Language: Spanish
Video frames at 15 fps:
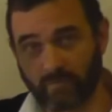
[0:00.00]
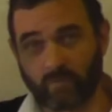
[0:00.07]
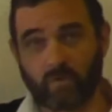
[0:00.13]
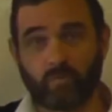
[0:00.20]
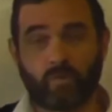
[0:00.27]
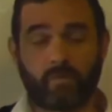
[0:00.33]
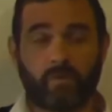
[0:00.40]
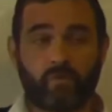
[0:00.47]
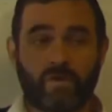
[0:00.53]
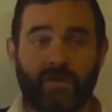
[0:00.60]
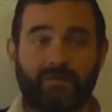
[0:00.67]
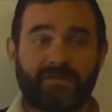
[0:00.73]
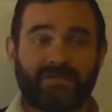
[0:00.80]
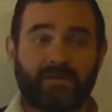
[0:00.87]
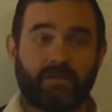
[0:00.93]
como me voy a
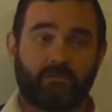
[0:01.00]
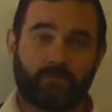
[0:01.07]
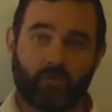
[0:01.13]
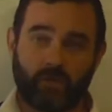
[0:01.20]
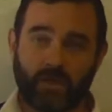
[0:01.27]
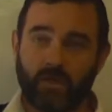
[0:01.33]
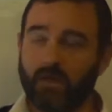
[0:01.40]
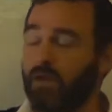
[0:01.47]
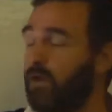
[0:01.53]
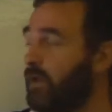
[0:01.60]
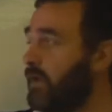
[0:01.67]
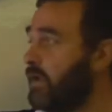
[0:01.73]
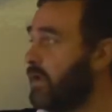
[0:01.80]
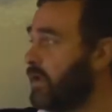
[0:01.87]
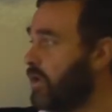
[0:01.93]
basar,
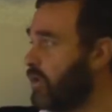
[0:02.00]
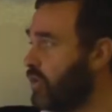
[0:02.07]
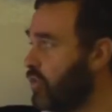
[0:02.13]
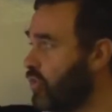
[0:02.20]
¿ok?